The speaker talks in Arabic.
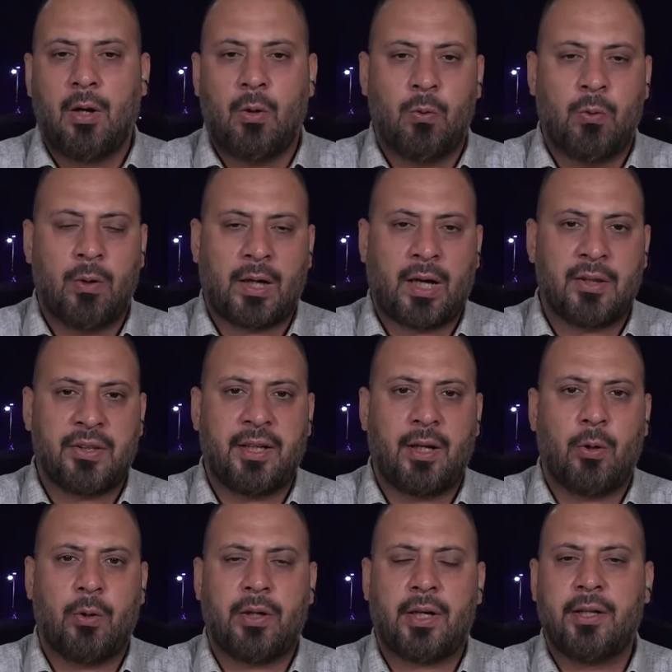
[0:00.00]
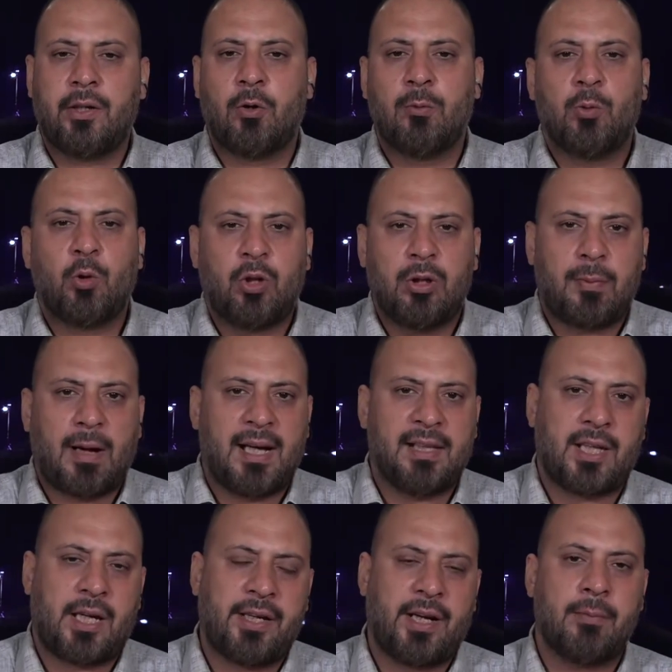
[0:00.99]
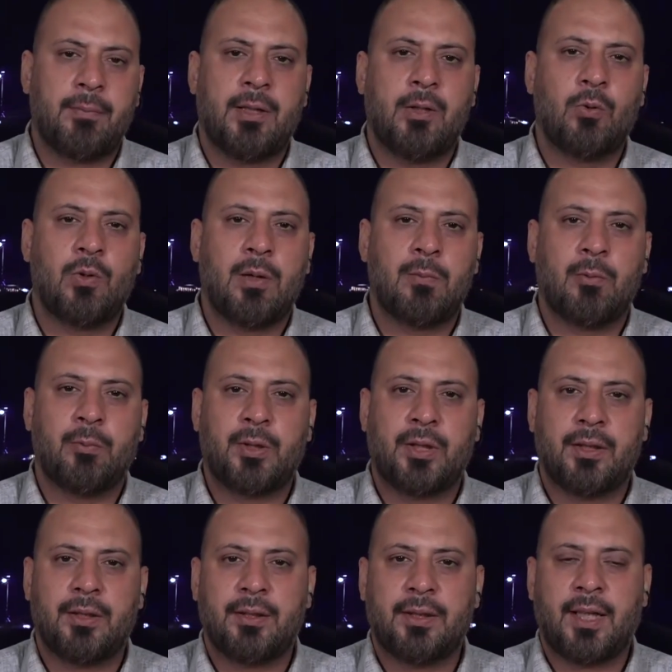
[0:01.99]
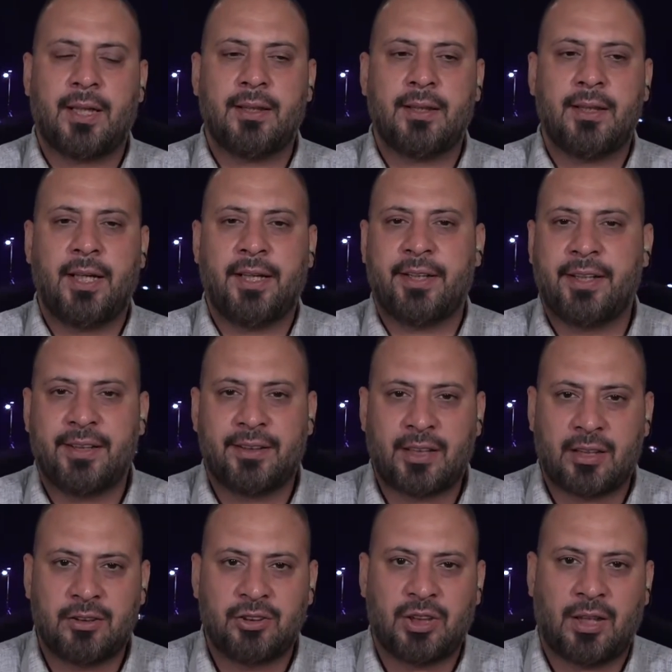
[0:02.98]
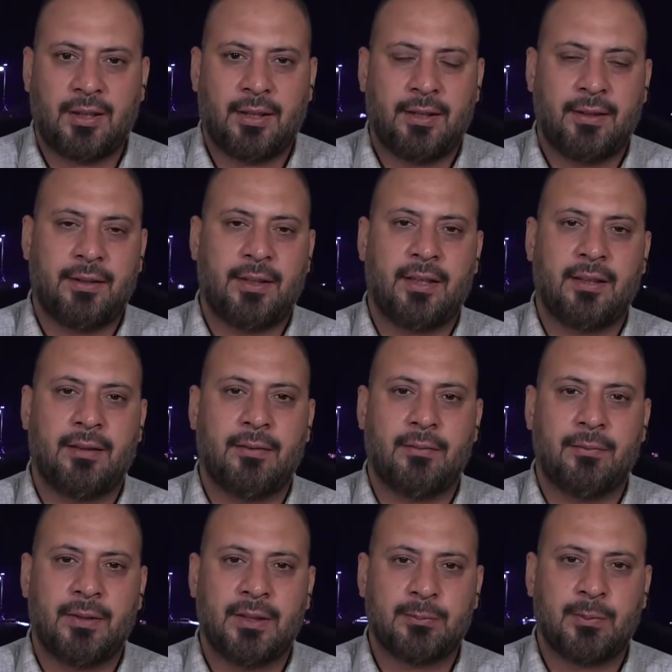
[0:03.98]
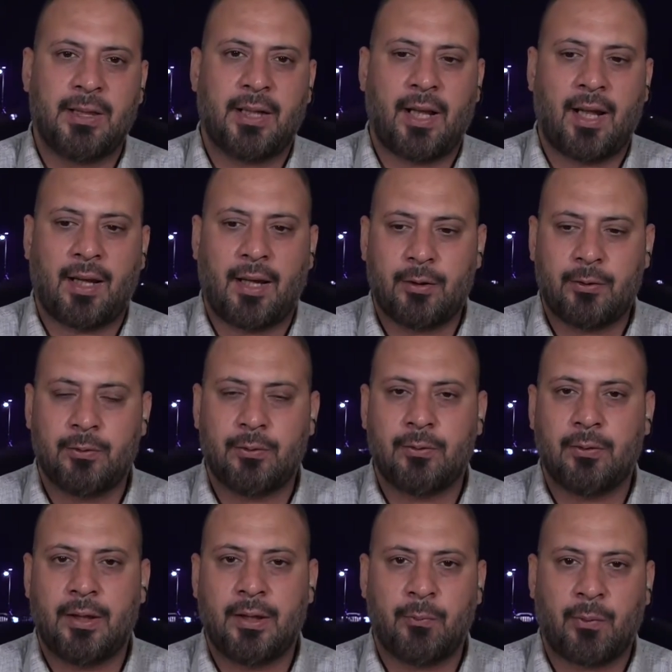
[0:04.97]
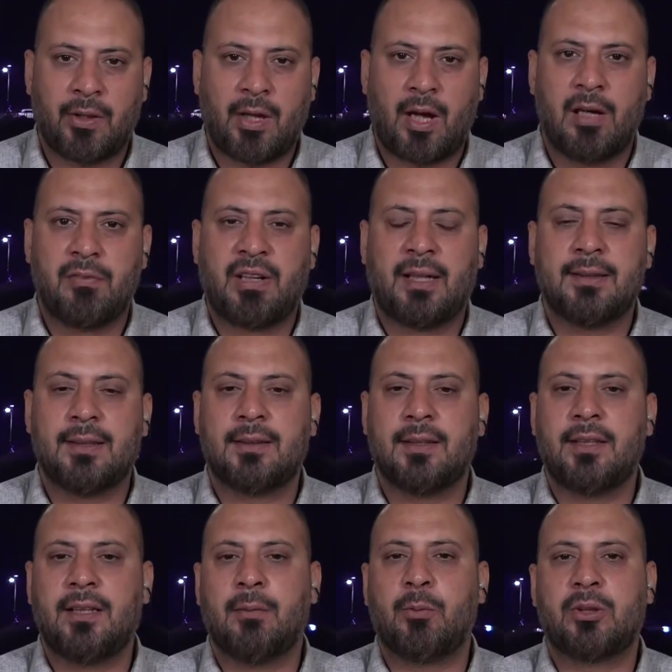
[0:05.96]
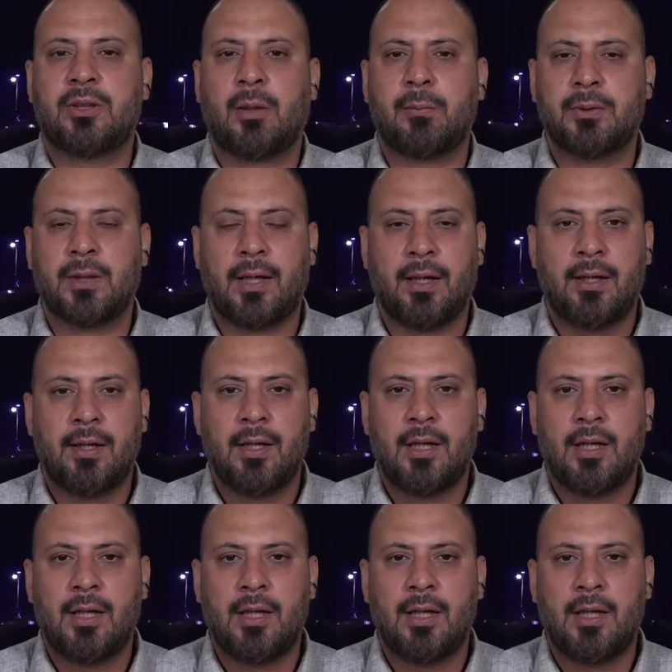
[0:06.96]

وقضية أخرى أنه مو كل باحث عن عمل هو ممكن يعني إحنا نقدر نشغله يعني بالنسبة للعلاقة أكو الوظائف عادة هي مرتبطة